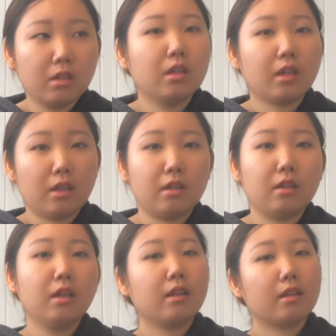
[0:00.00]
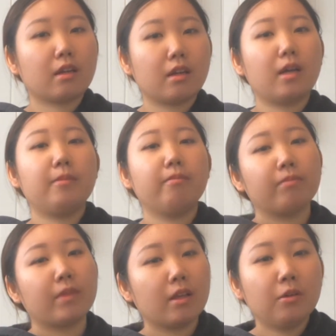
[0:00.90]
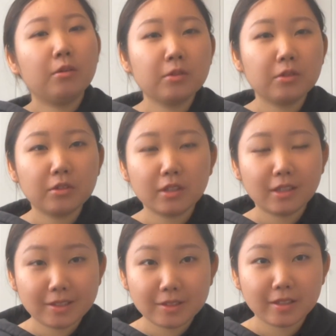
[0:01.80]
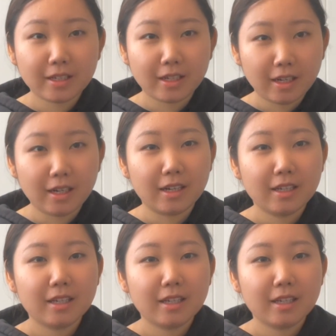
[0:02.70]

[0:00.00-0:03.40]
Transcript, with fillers: かなだから本当にきついから